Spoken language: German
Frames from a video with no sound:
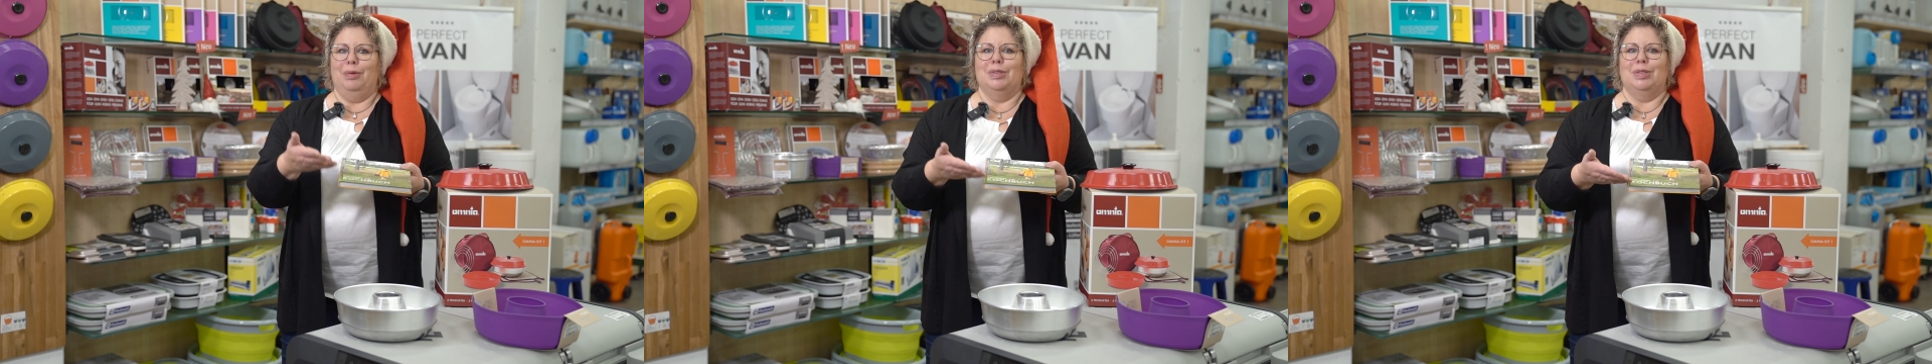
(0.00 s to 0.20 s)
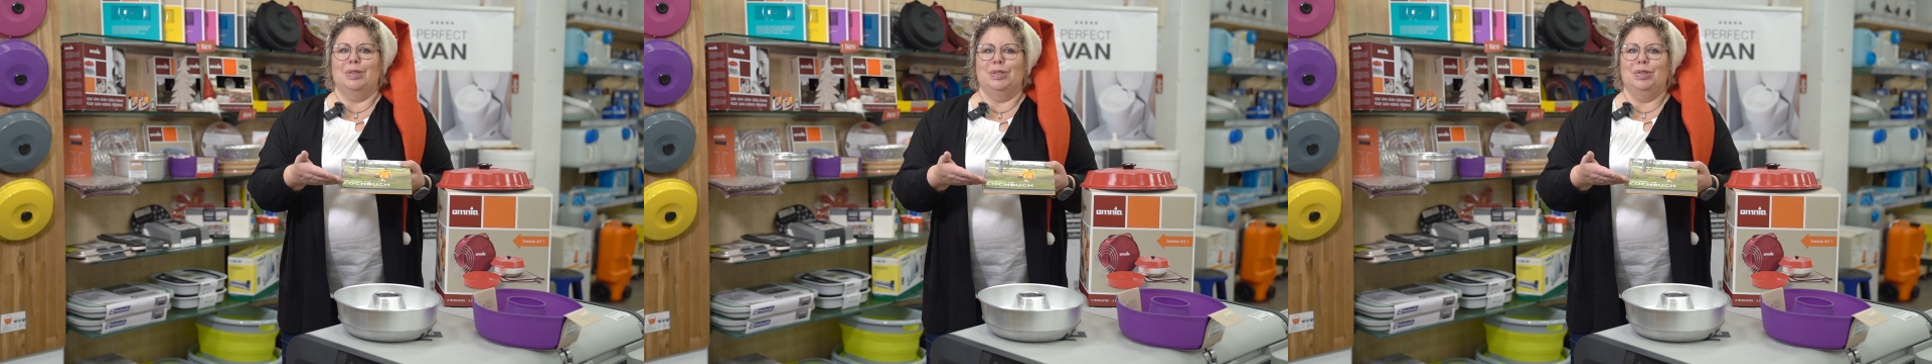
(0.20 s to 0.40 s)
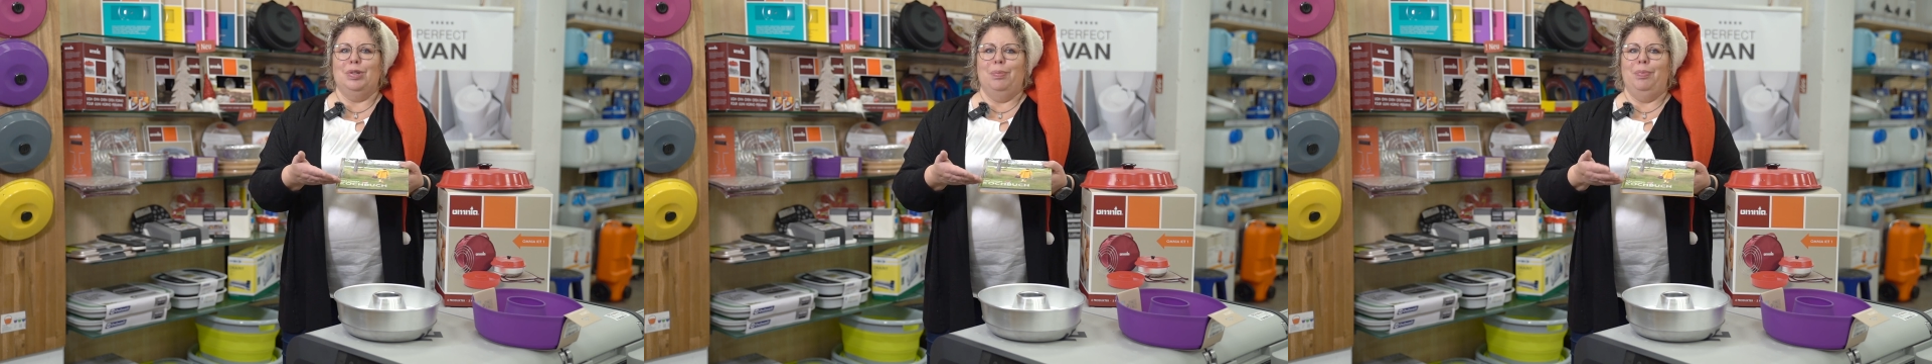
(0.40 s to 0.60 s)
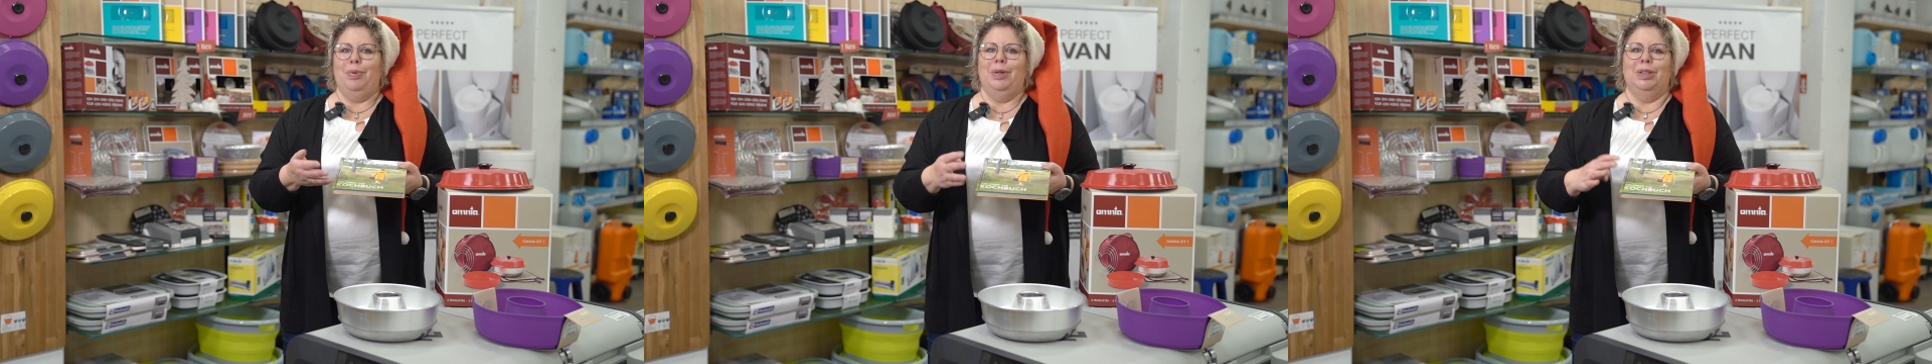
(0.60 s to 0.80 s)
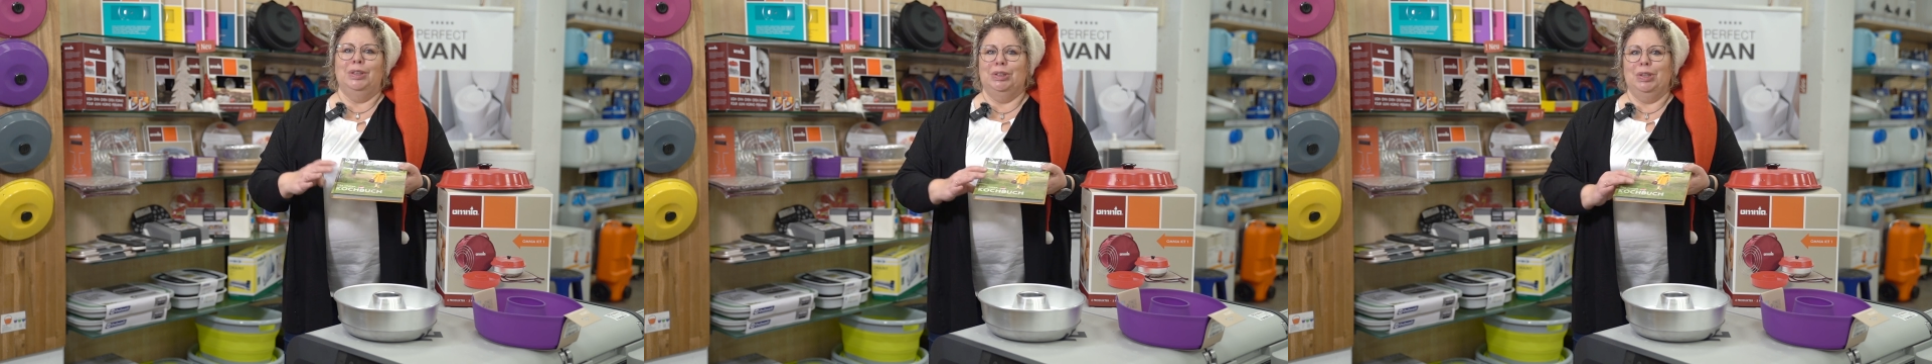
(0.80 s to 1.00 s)
unseren Shop,
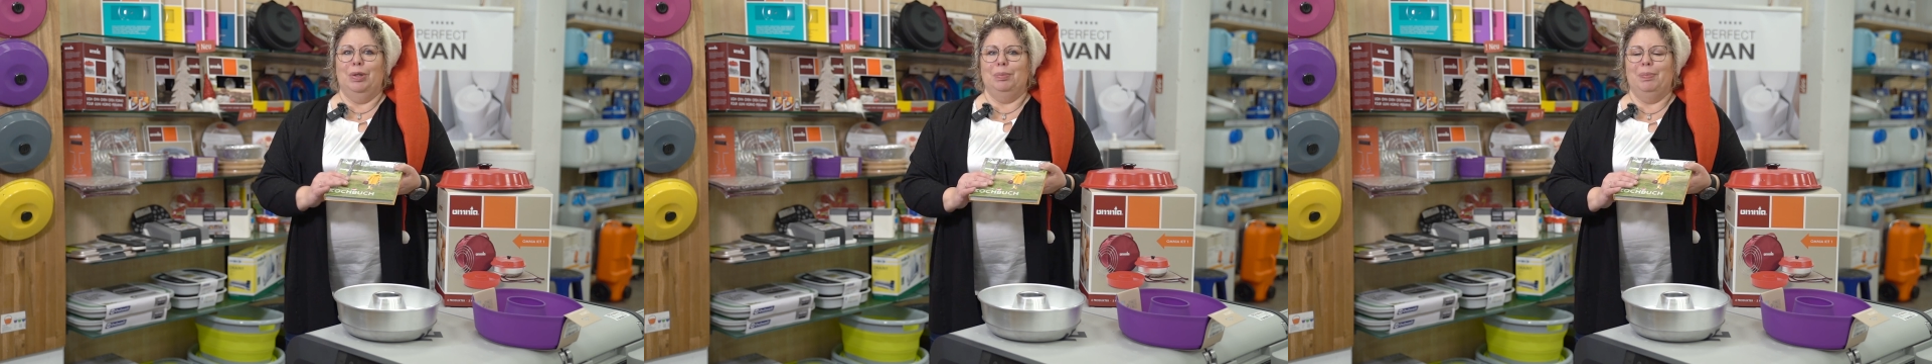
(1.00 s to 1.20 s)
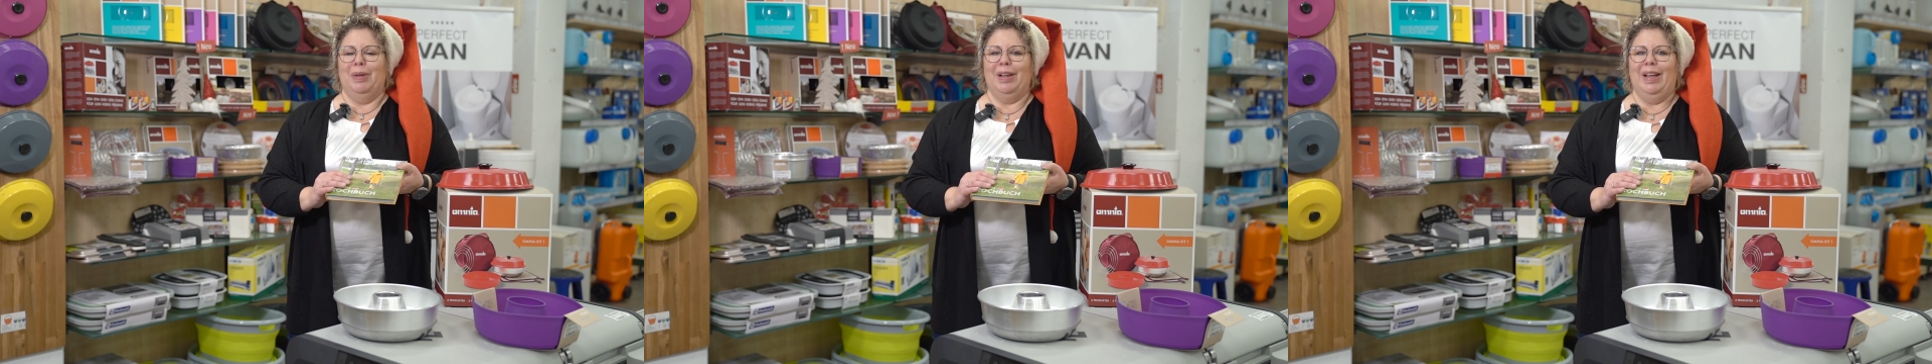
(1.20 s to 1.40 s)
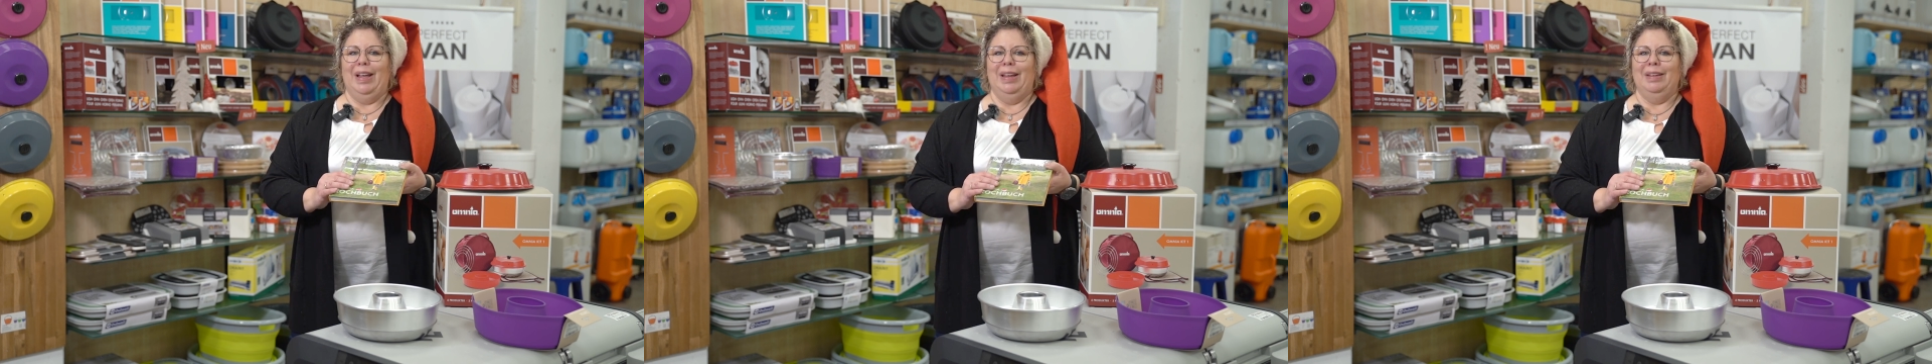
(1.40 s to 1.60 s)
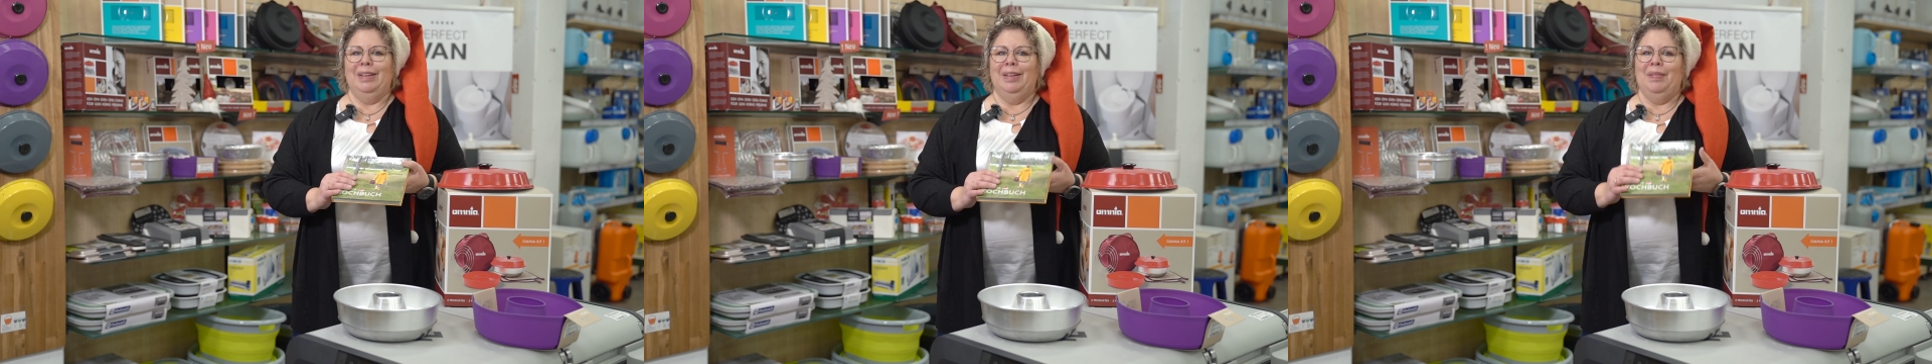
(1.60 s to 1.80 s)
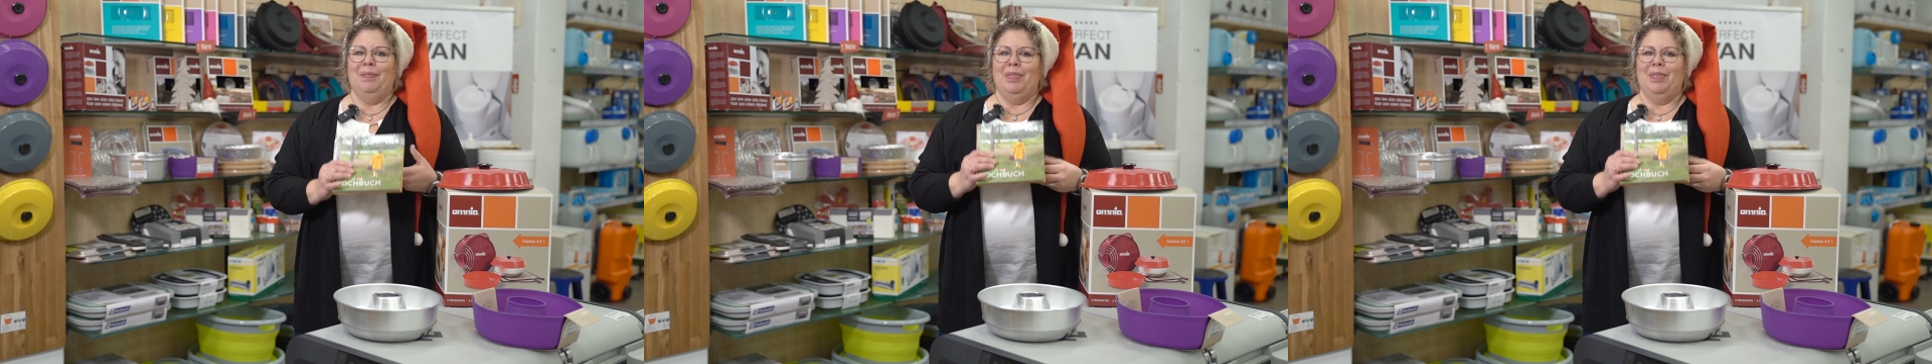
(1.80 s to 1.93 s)
schaut mal rein.